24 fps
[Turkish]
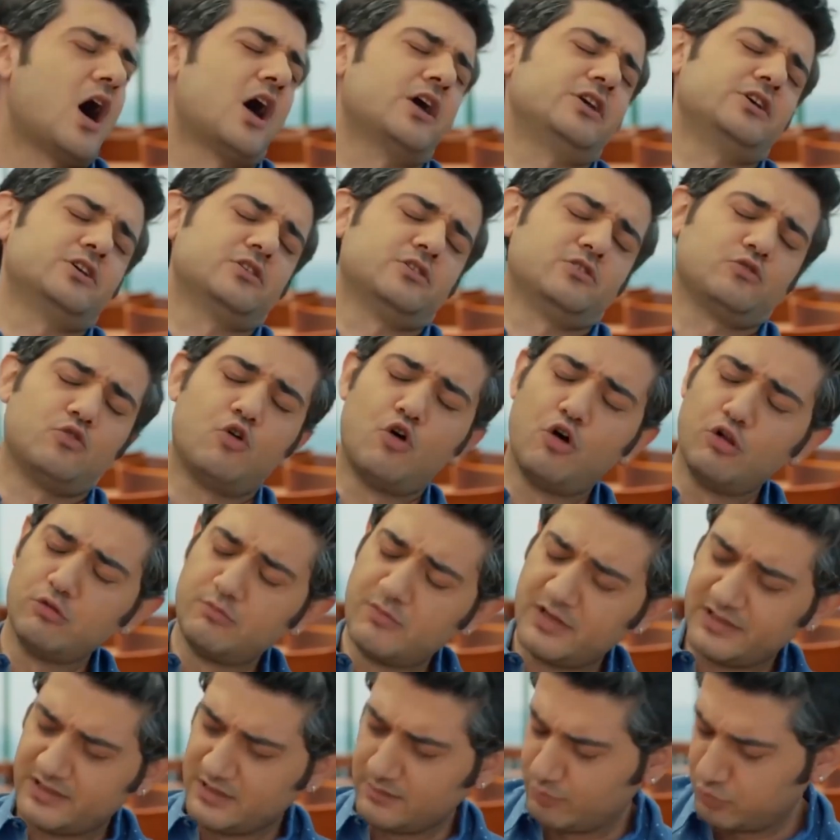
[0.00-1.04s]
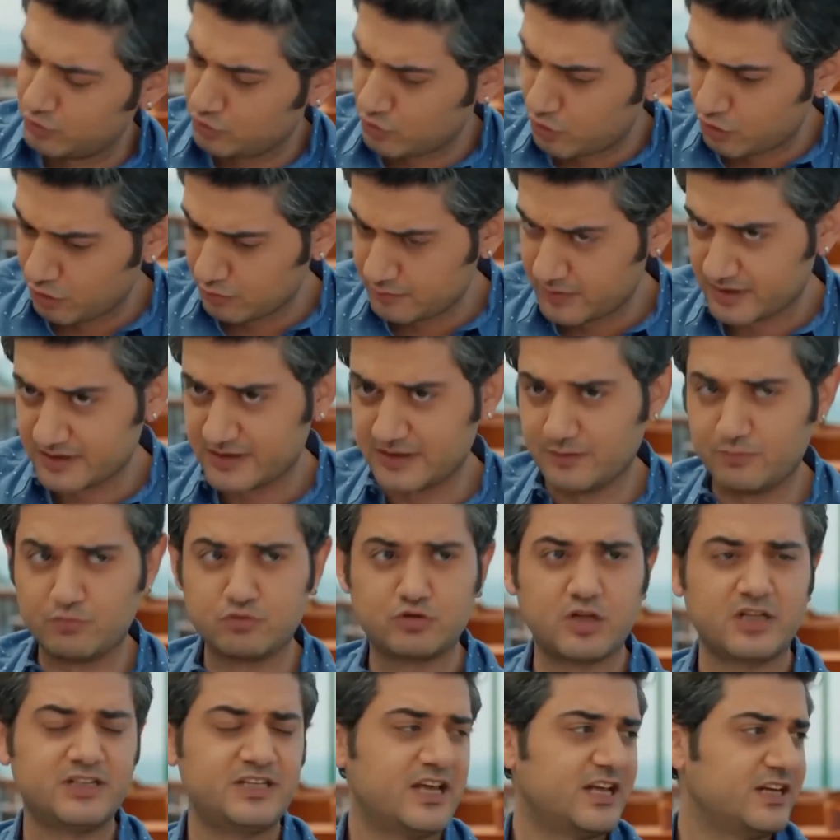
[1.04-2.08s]
Hayır, olmadı. Bu da olmadı.
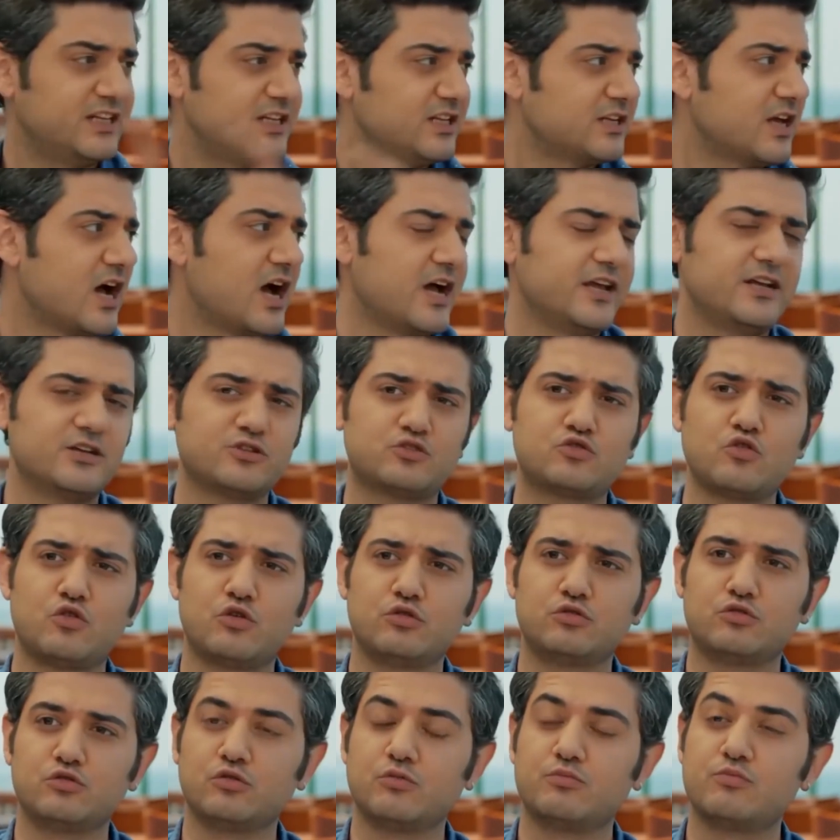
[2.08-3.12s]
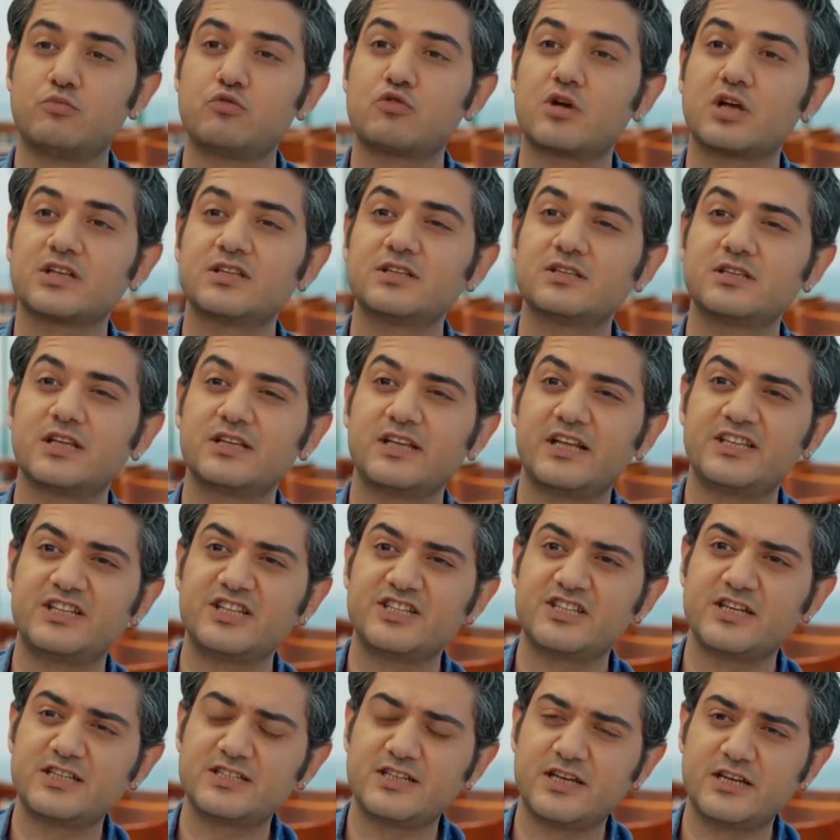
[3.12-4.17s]
Bu da diğerinin aynısı oldu. Bu kadın da
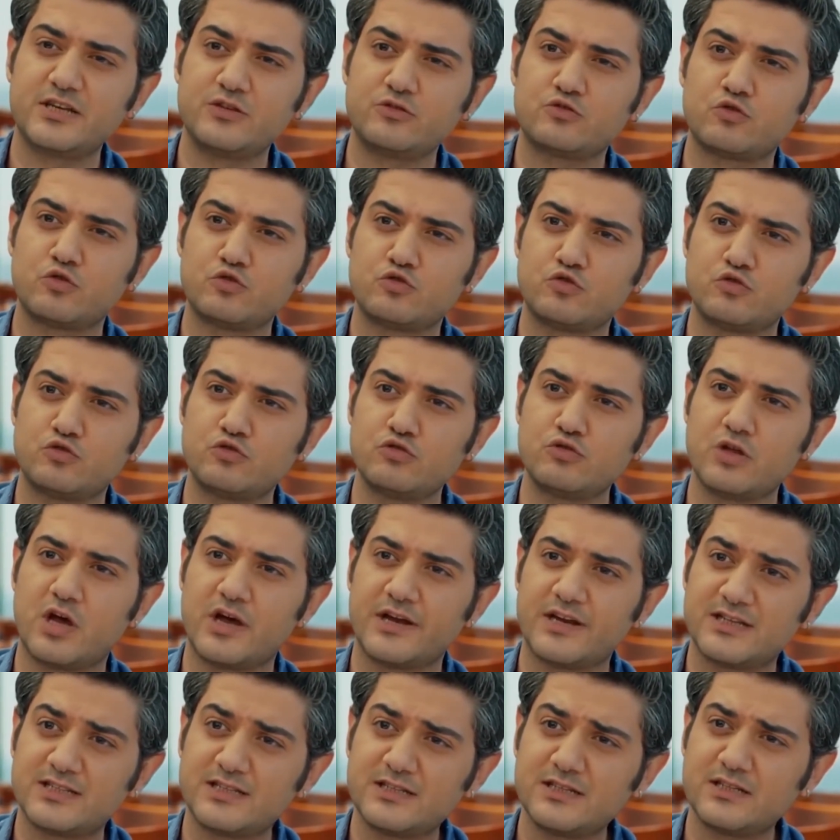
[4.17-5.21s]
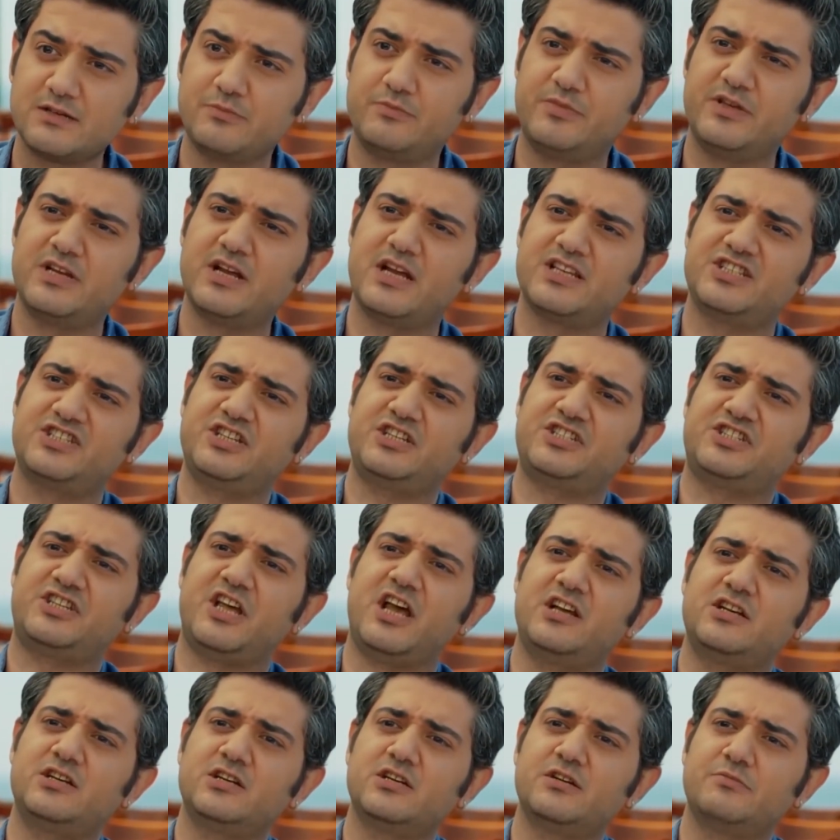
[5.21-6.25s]
neticede senin çocuğunun anası. Birazcık
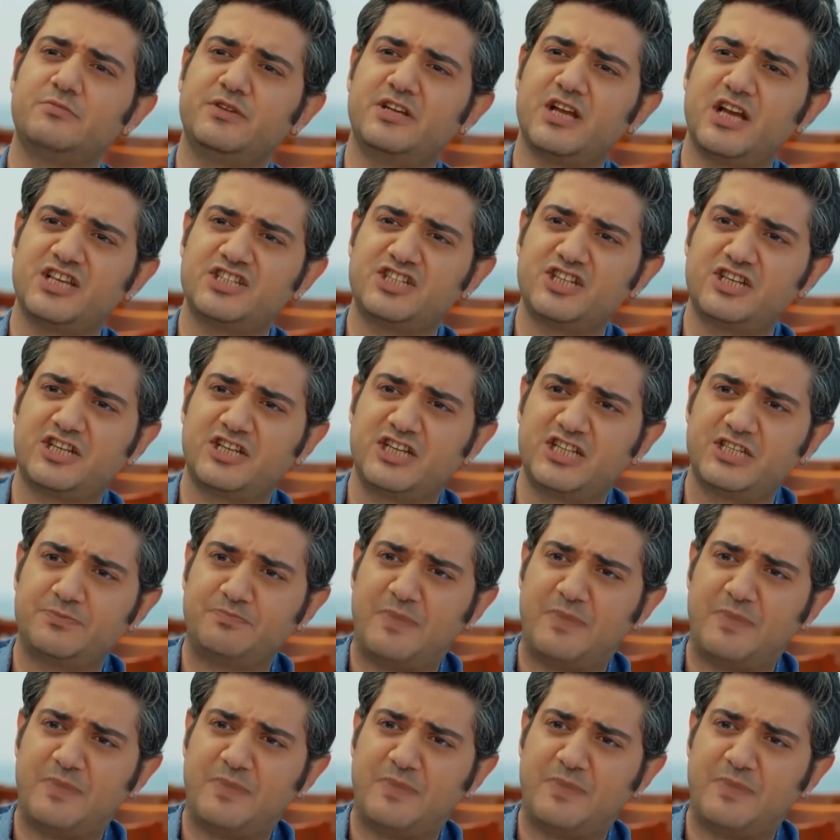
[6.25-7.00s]
saygı, birazcık